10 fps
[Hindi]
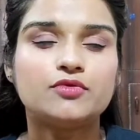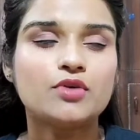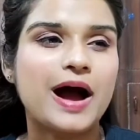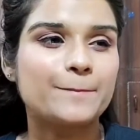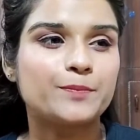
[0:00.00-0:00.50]

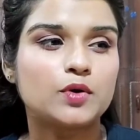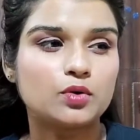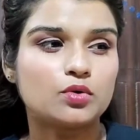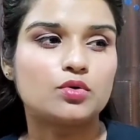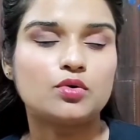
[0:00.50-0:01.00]
वो आप
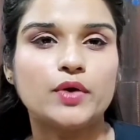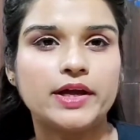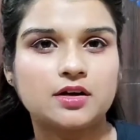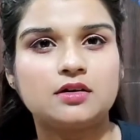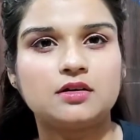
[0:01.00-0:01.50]
लोगों को
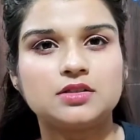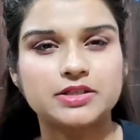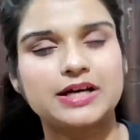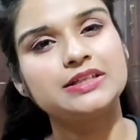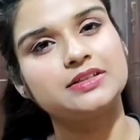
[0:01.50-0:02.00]
एक
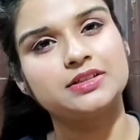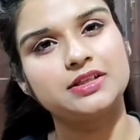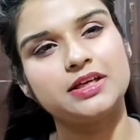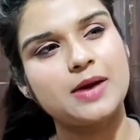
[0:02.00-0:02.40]
जगह दे देते